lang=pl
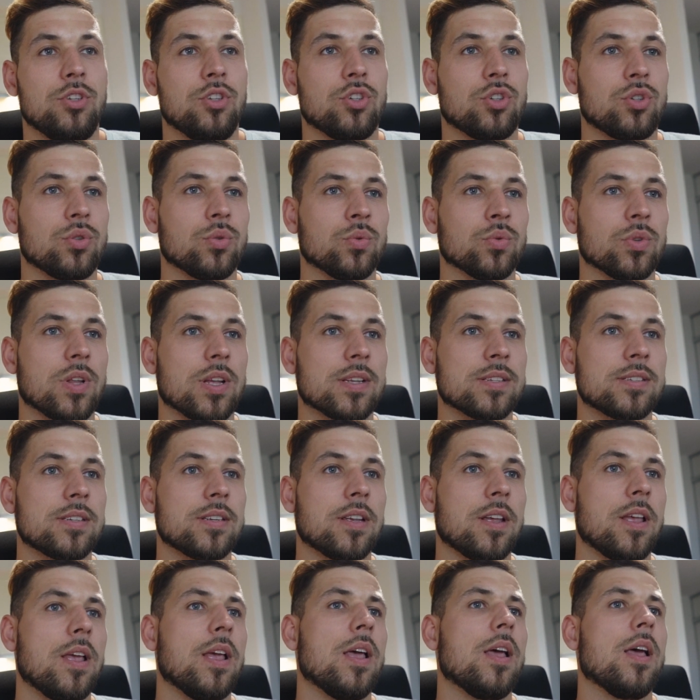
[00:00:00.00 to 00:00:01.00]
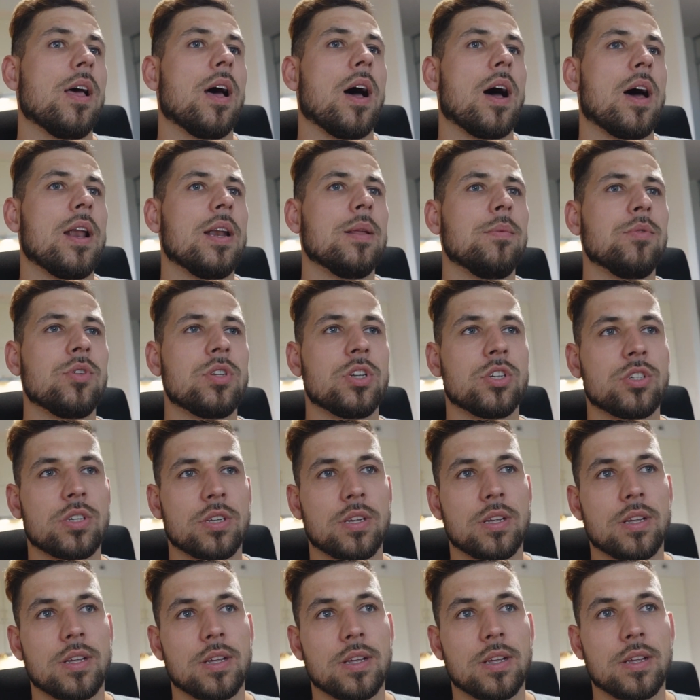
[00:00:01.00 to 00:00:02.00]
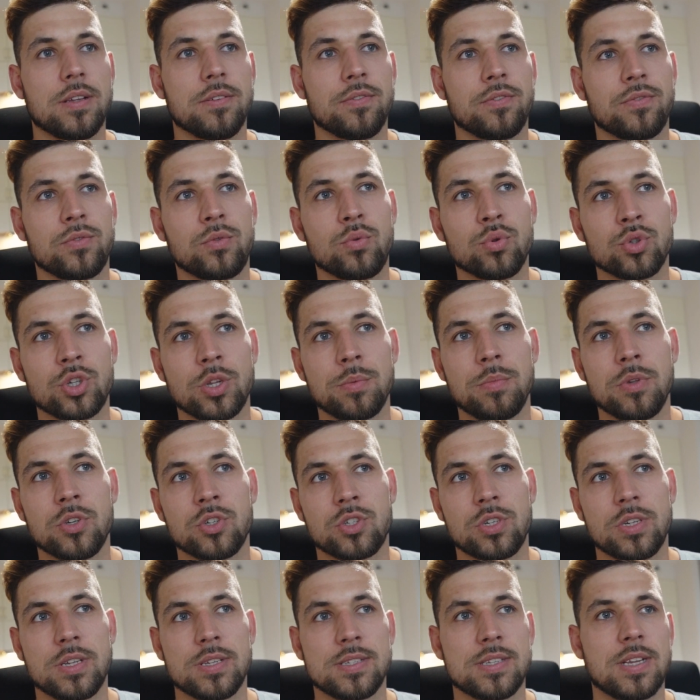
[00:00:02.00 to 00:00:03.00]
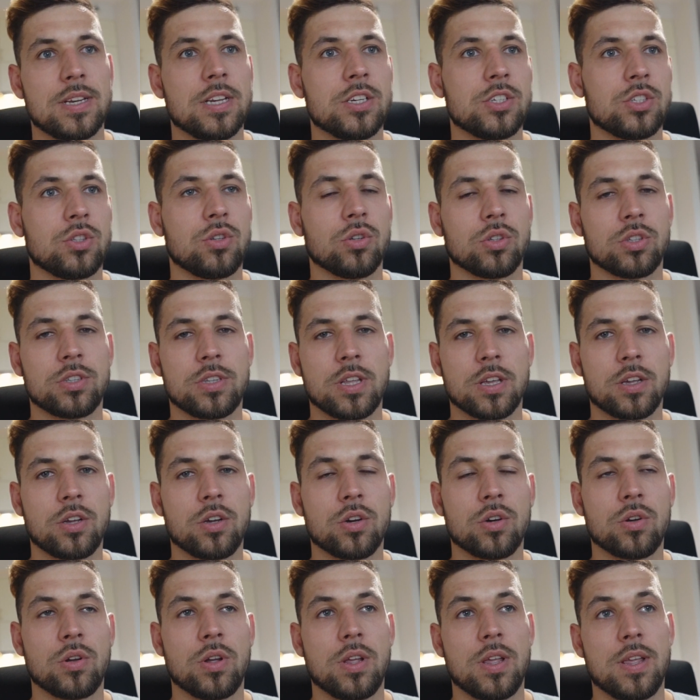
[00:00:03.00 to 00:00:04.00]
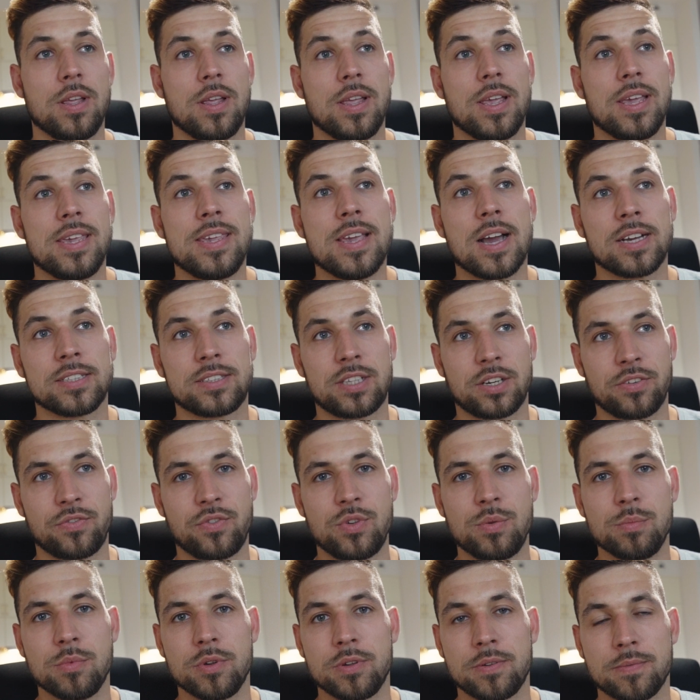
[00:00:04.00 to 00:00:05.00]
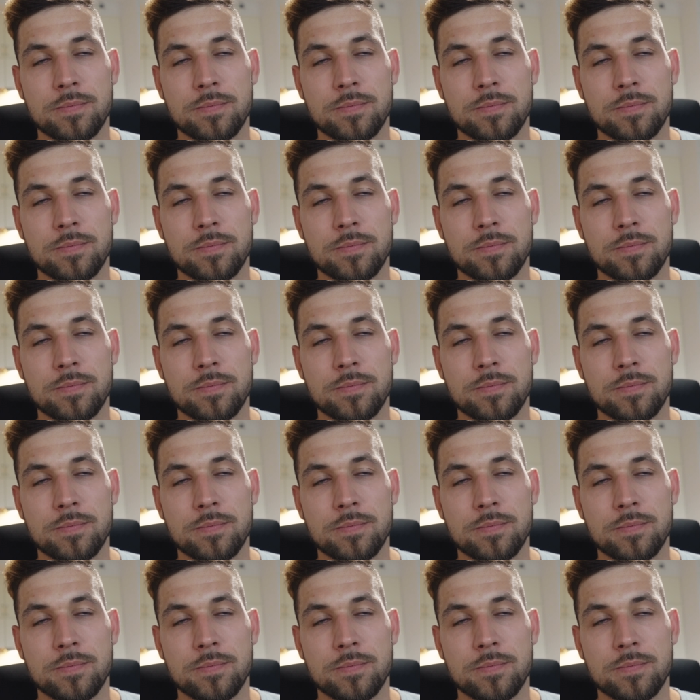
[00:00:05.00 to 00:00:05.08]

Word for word: niż u nas, ale myślę, że w dużej mierze zależy to od tego, jak trafimy.